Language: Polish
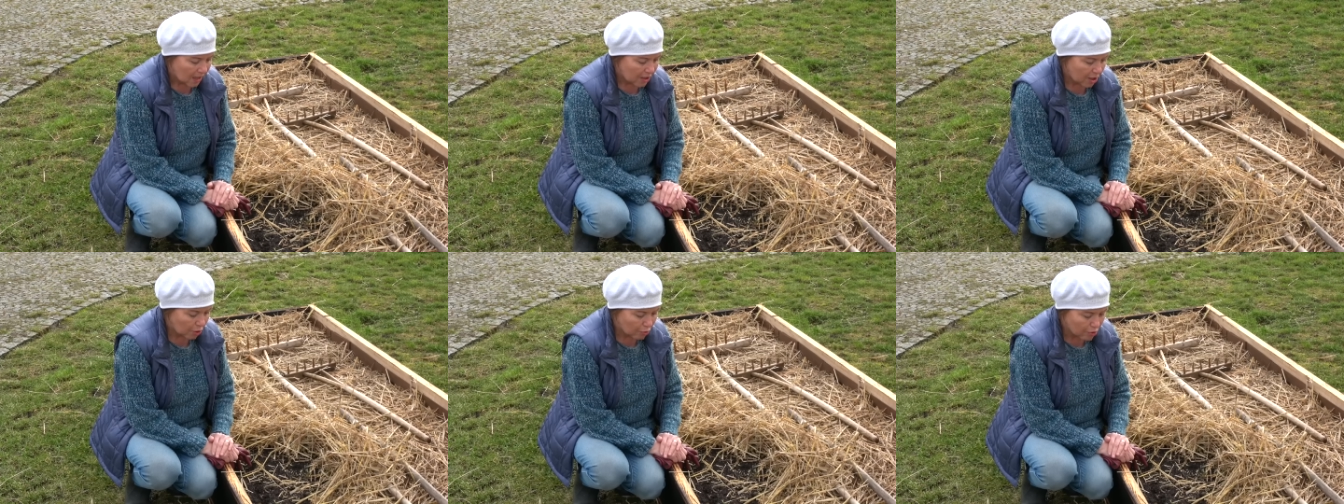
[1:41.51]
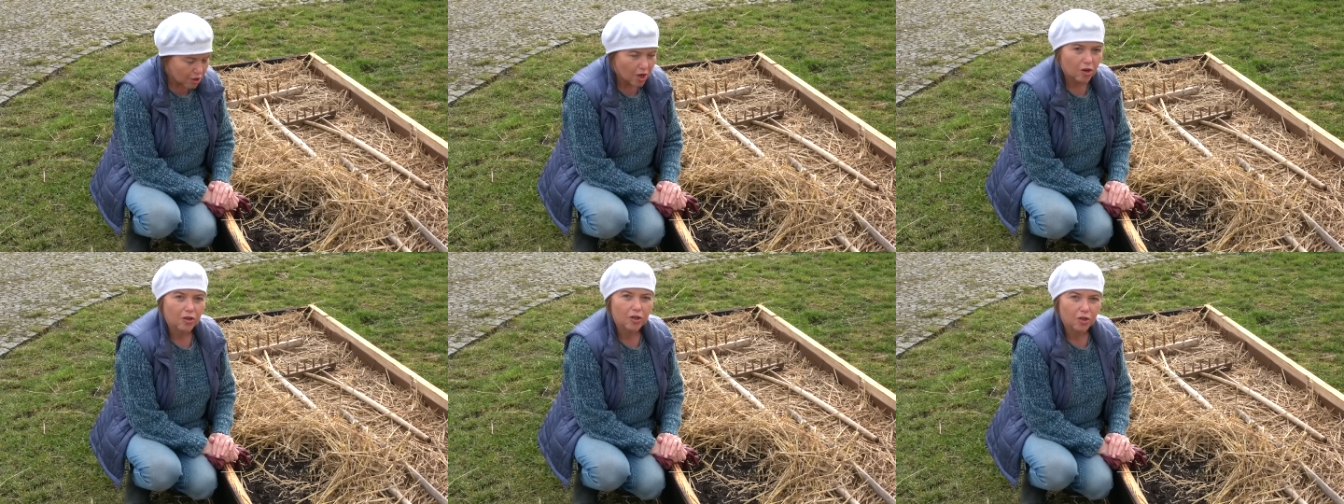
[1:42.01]
Niektórzy
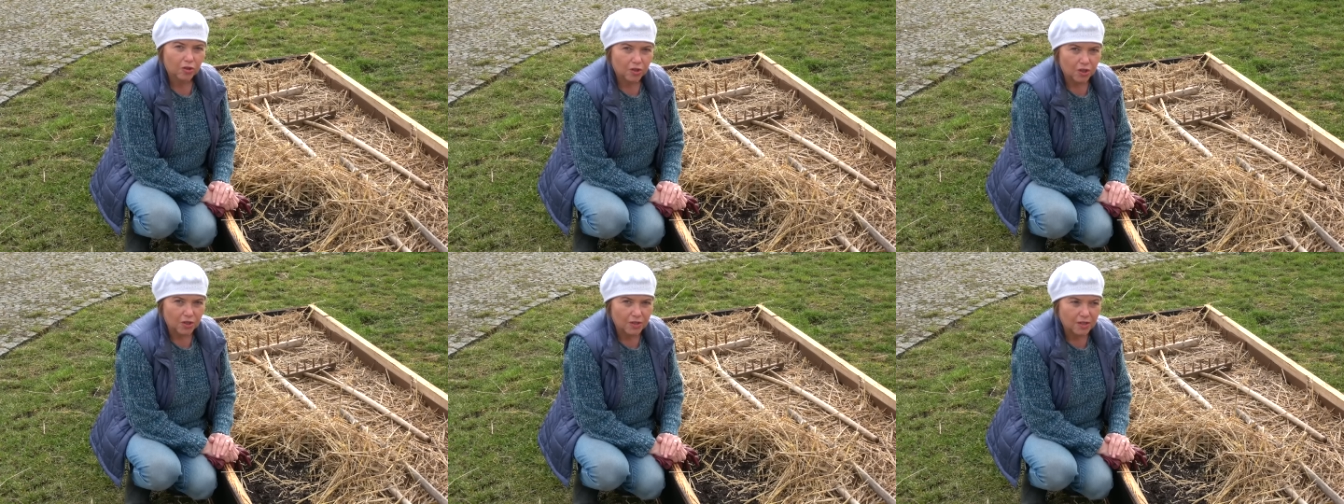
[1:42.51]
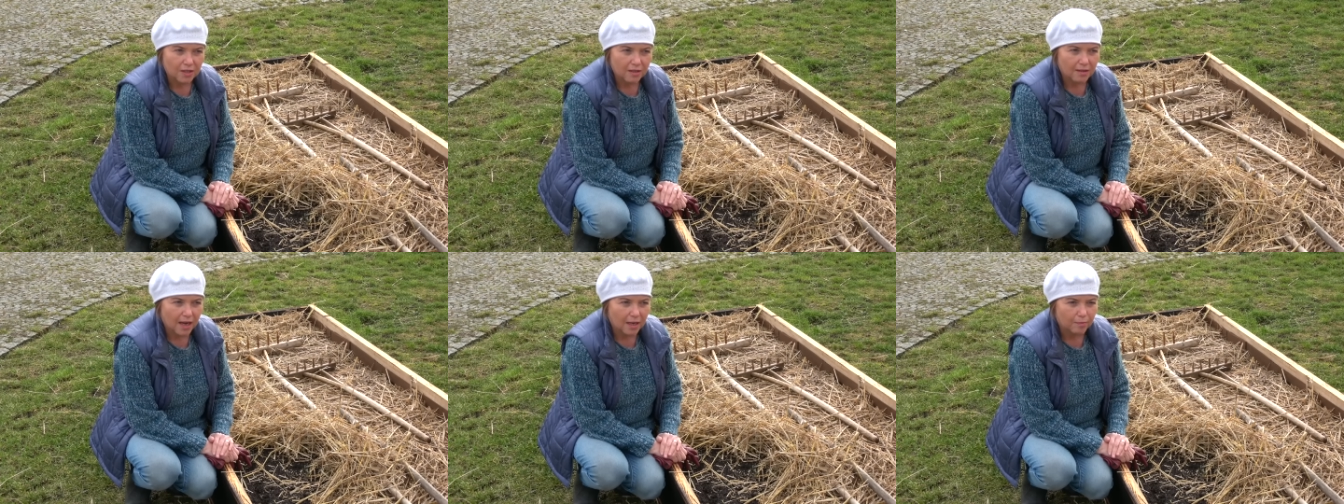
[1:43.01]
ogrodnicy
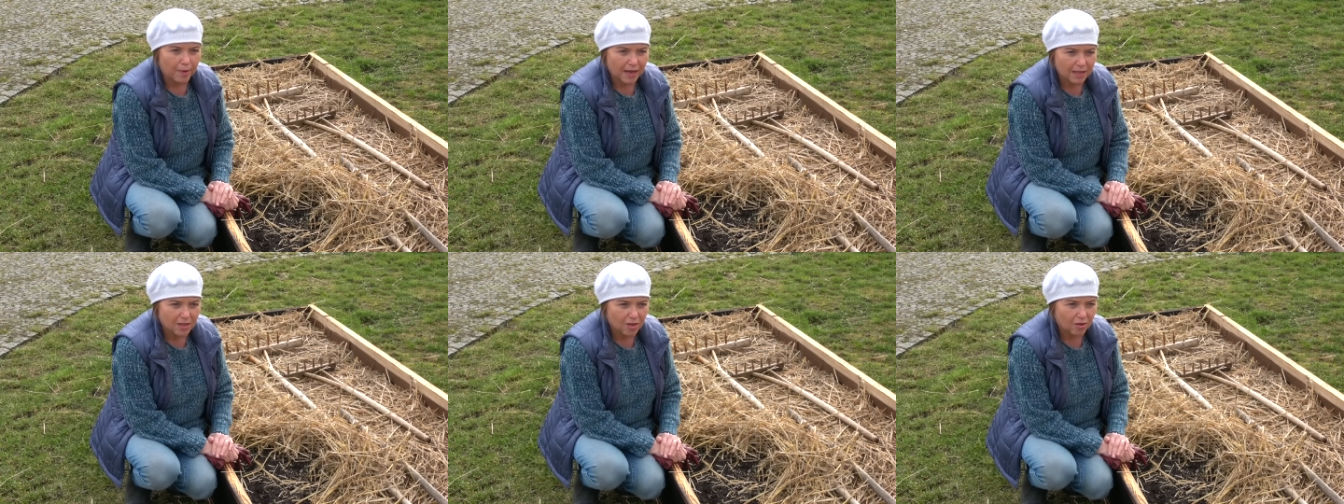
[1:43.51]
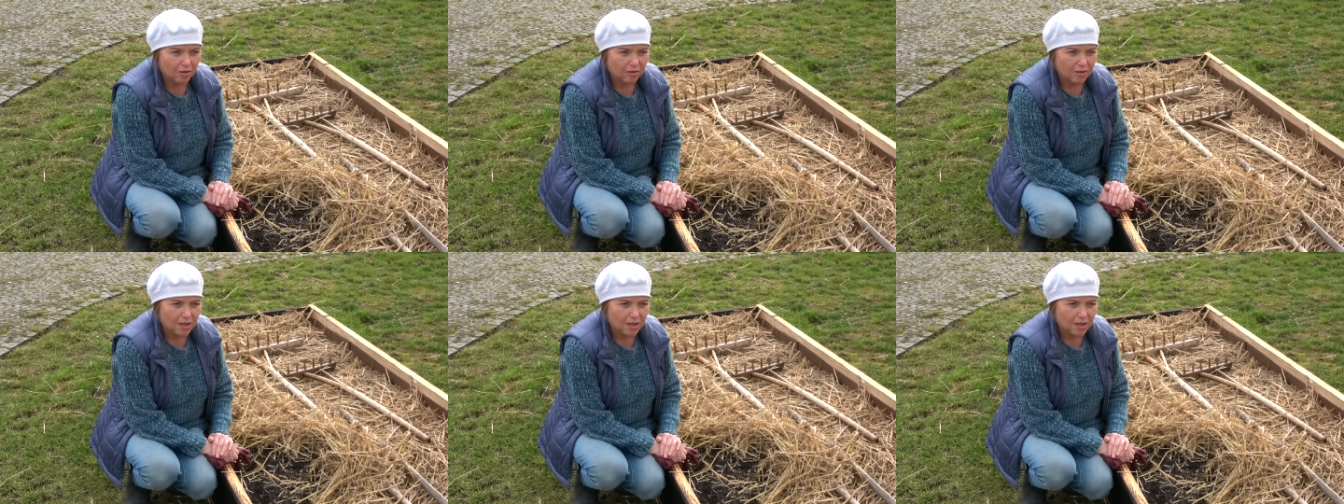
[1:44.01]
tak bardzo